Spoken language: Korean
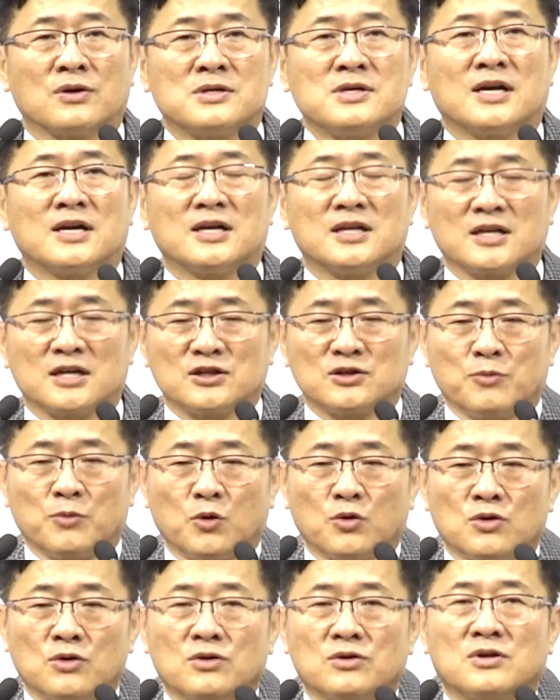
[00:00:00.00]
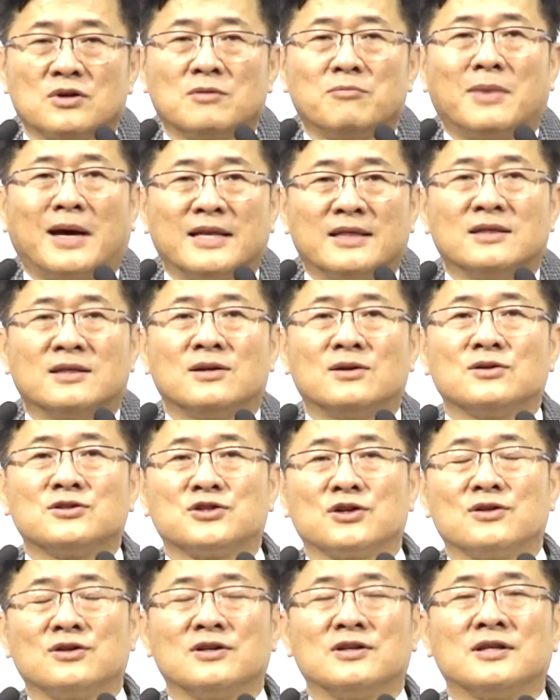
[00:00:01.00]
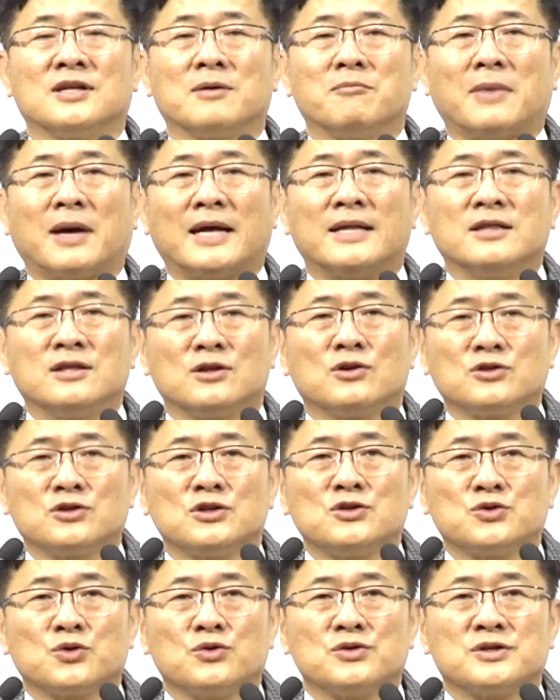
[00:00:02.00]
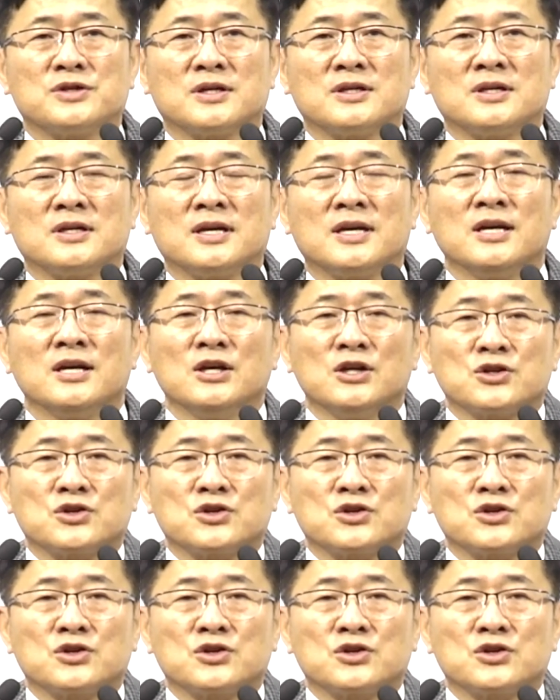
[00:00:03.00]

그 하나님께서 모든 것들을 만들으셨는데 만들어진 존재들이